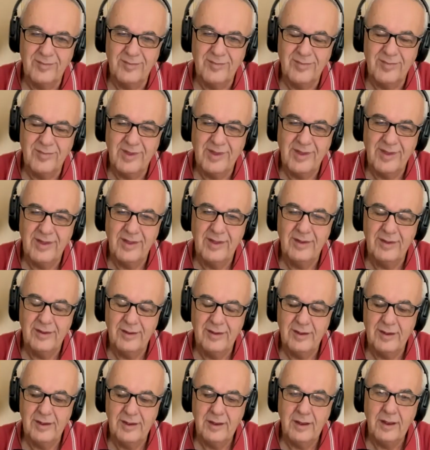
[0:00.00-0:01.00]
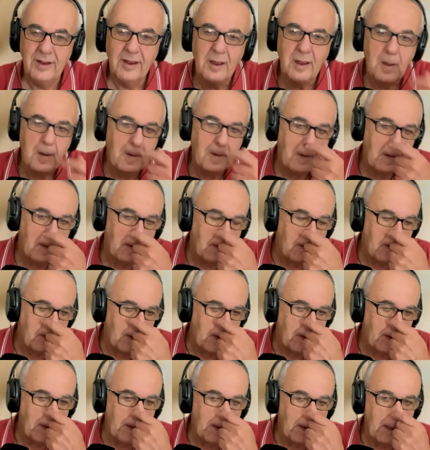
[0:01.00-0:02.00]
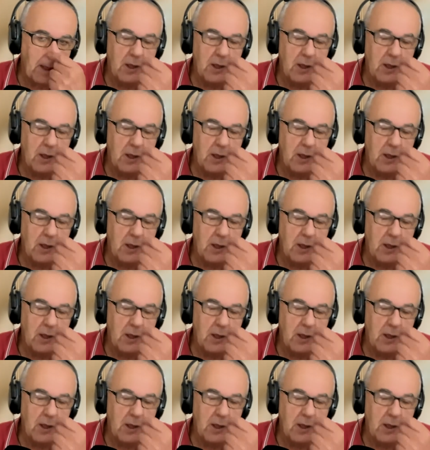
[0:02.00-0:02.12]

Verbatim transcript: Pero los grupos como las